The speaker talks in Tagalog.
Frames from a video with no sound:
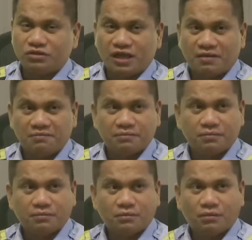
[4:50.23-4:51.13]
took
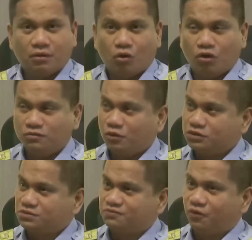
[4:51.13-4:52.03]
them
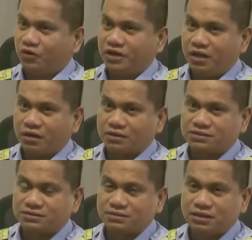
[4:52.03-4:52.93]
almost four
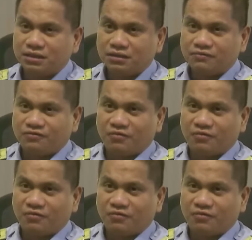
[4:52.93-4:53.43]
years